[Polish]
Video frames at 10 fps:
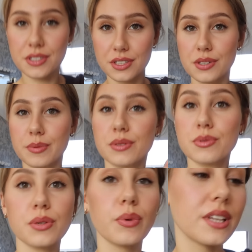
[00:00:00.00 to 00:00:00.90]
nadzieję, że będą
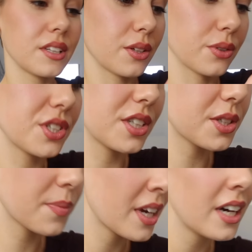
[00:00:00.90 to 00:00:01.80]
się ładnie
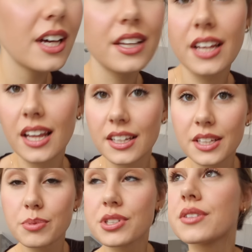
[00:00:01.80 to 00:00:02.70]
nosić. Na
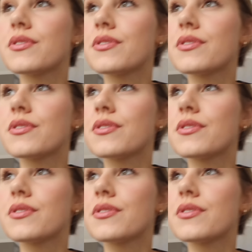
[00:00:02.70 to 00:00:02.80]
lata przede